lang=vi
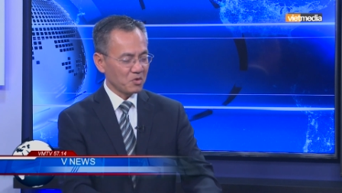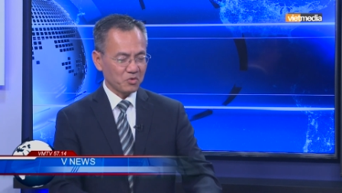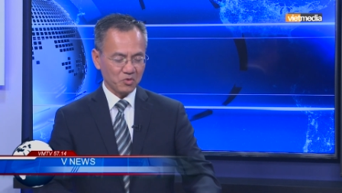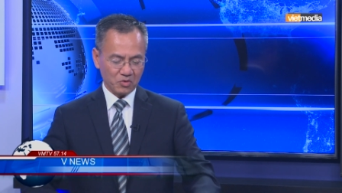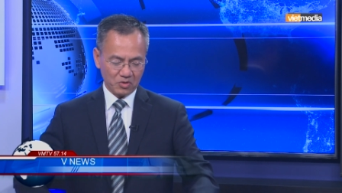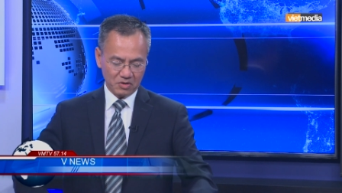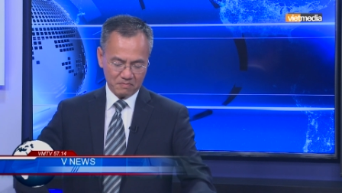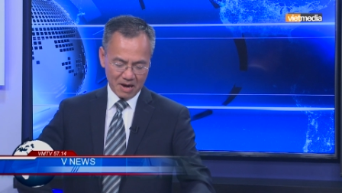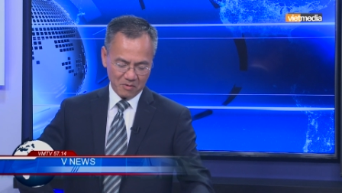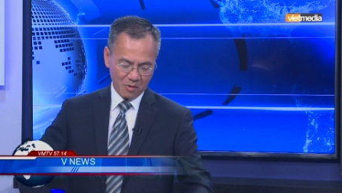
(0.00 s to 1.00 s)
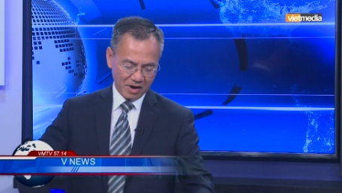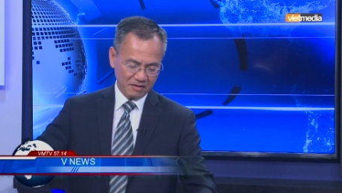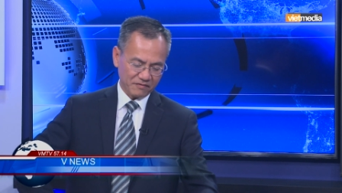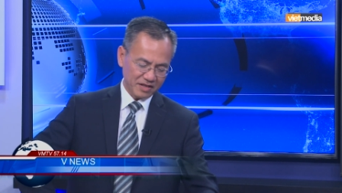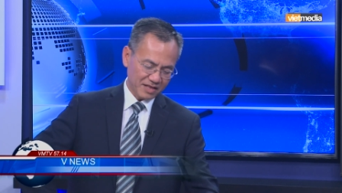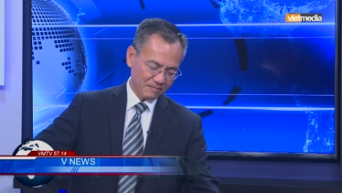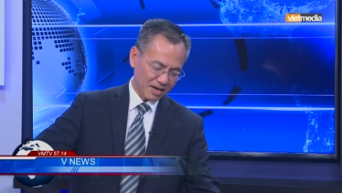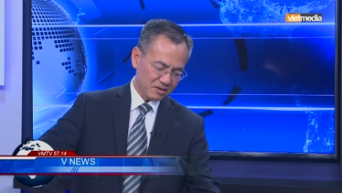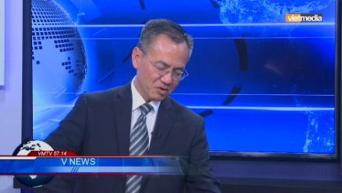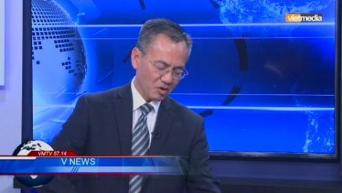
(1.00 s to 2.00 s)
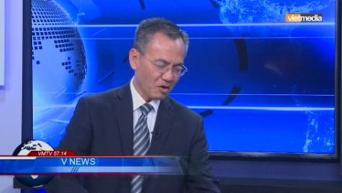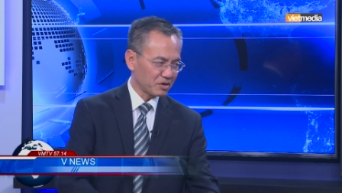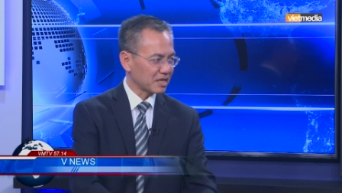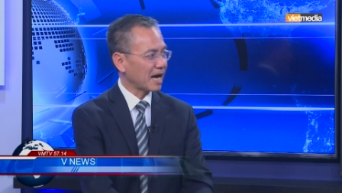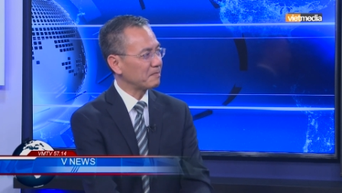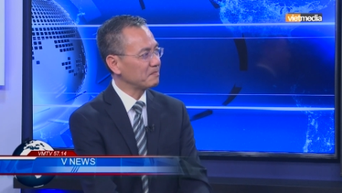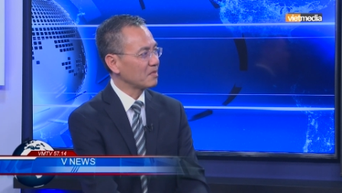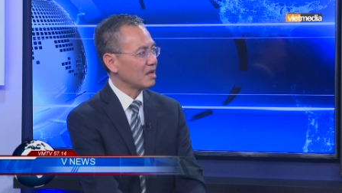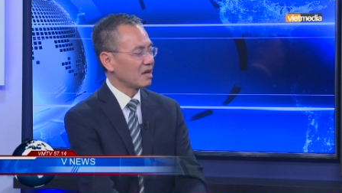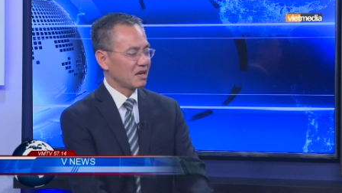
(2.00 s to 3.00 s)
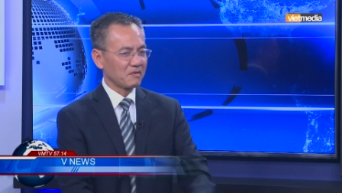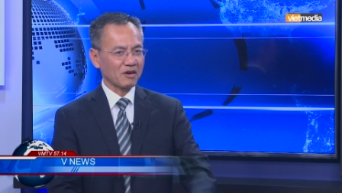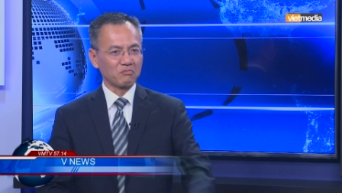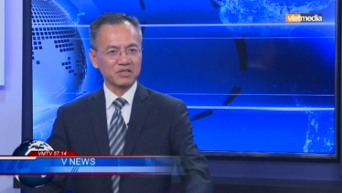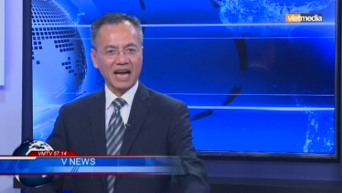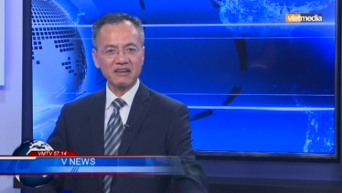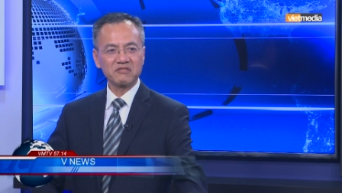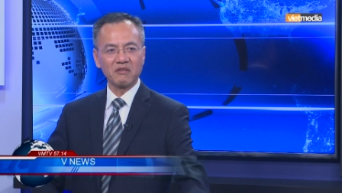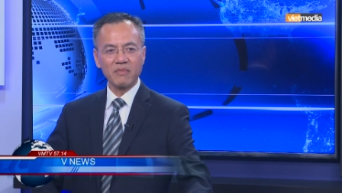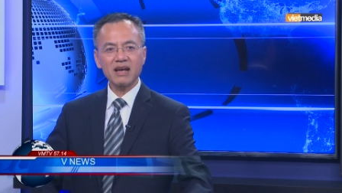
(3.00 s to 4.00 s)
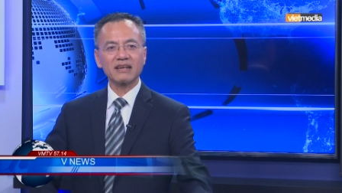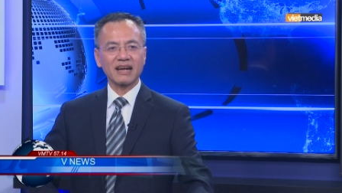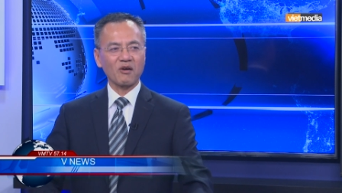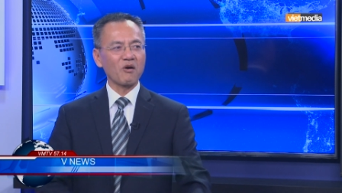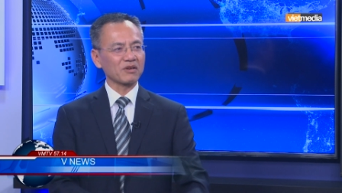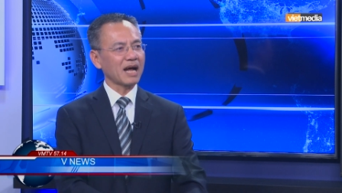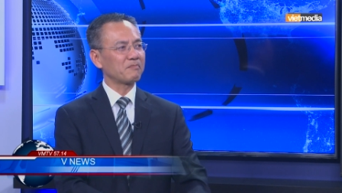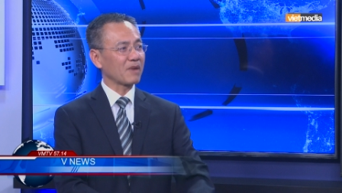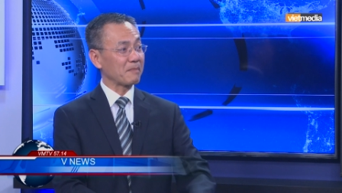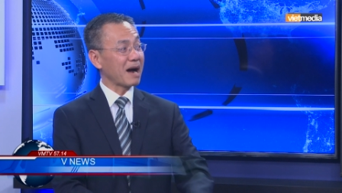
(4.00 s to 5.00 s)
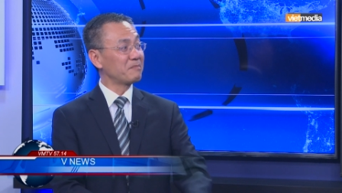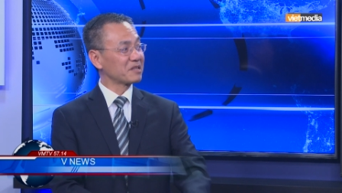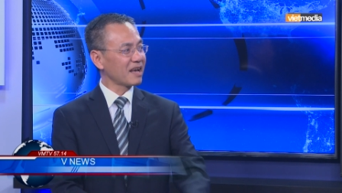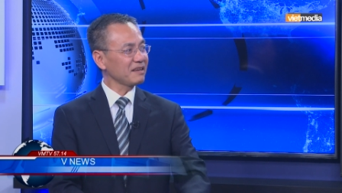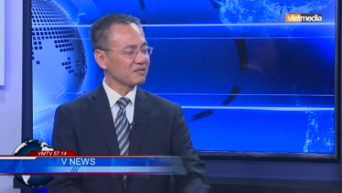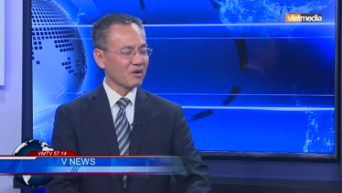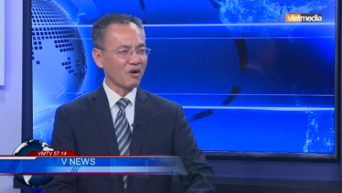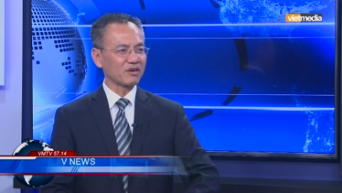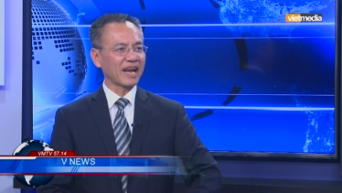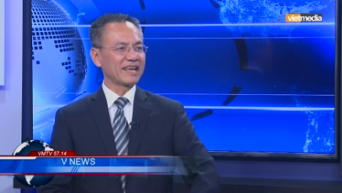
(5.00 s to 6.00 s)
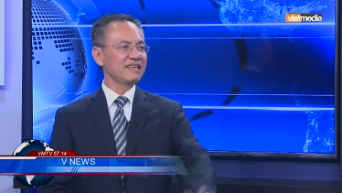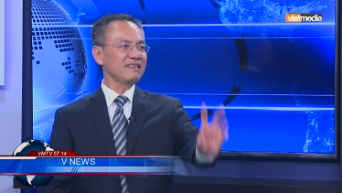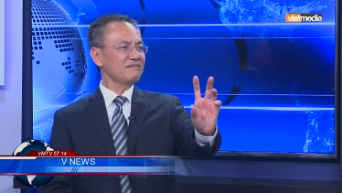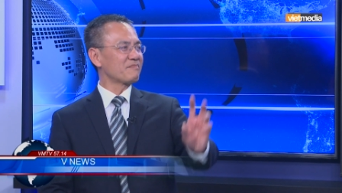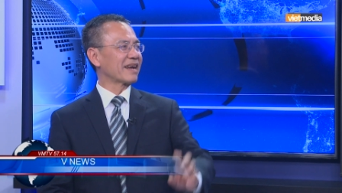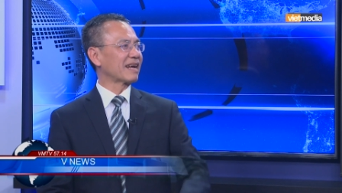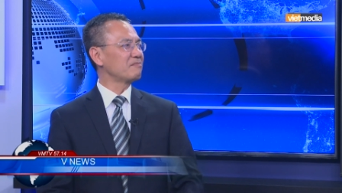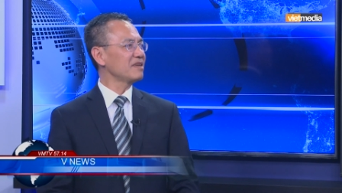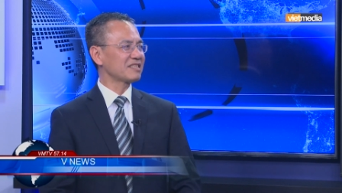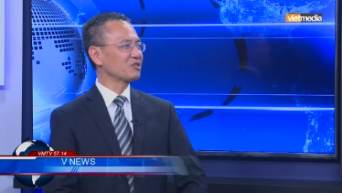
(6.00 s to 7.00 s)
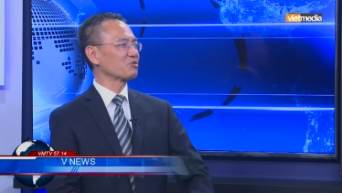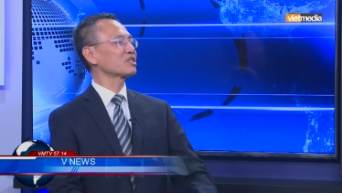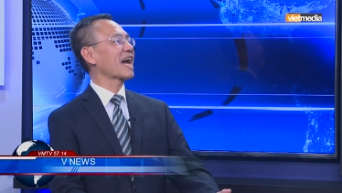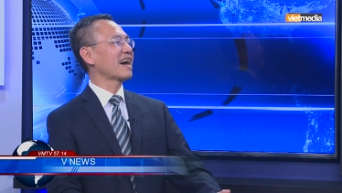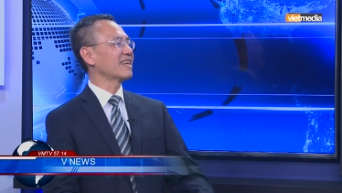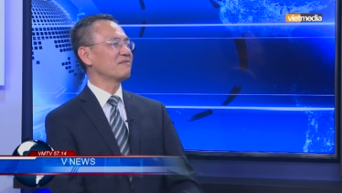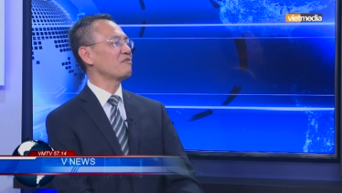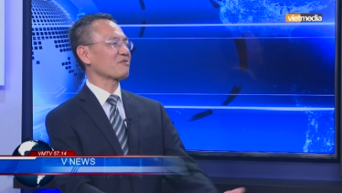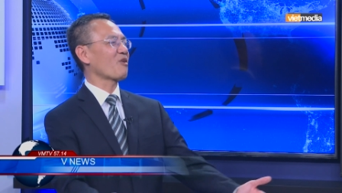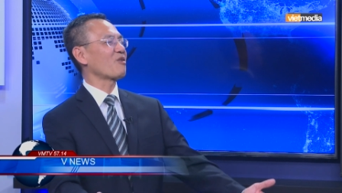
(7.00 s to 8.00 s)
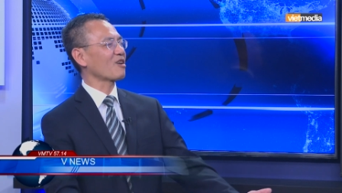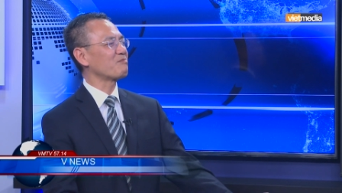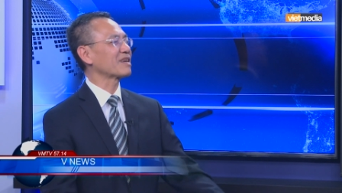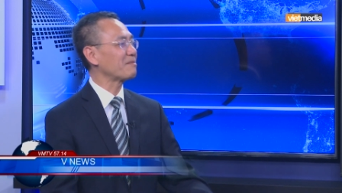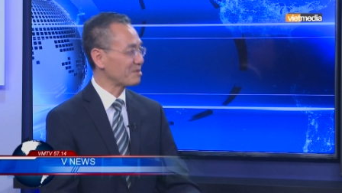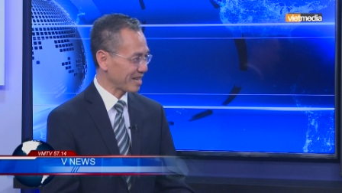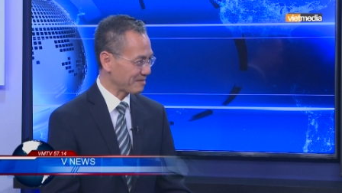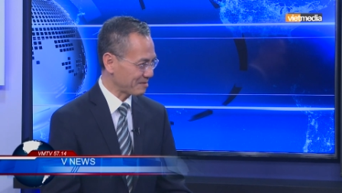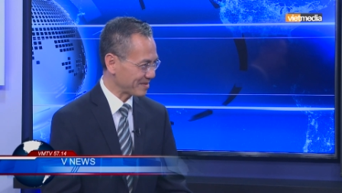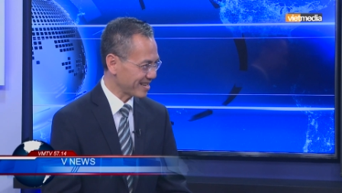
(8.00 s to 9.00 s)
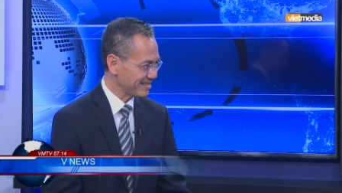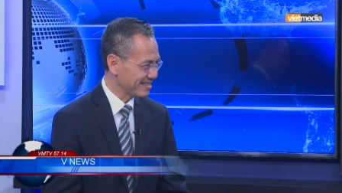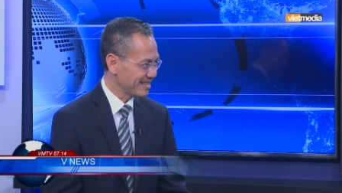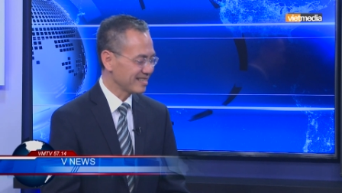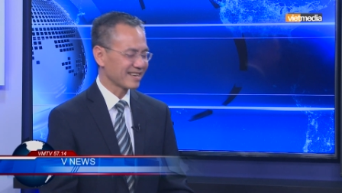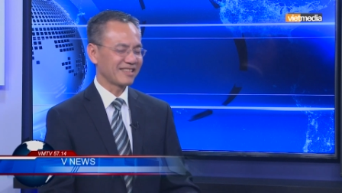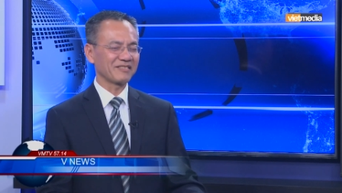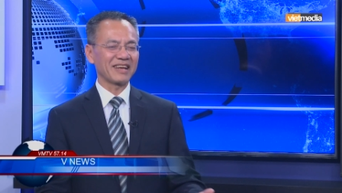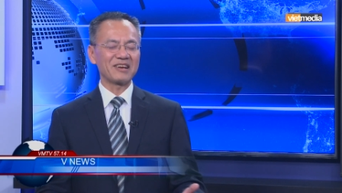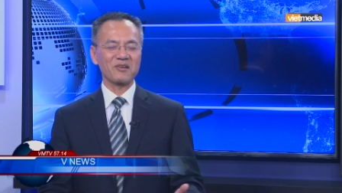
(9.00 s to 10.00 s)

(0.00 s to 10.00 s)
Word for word: rồi bà ngoại phải tìm cách đưa con đi thăm nên cộng sản chỉ biết rằng con thăm ngày 30 Tết họ đẩy mẹ nắm lên chứ cho xa để mà con không thăm được ngày 30 Tết. Thì tôi nghĩ